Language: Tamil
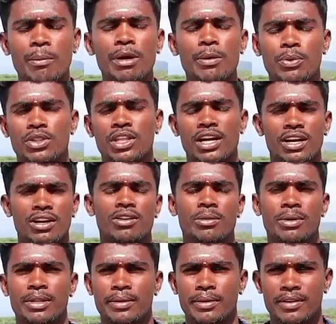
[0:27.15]
தமிழ் புத்தாண்டு
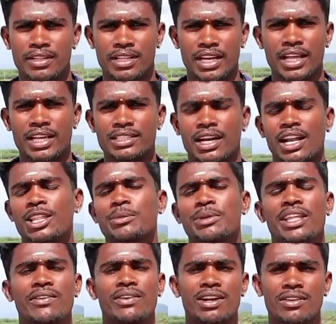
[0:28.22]
பார்த்தீங்கன்னா வந்து இன்றைக்கி
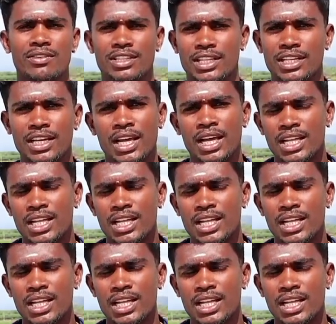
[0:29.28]
ஜனாதிபதி அவர்கள் வந்து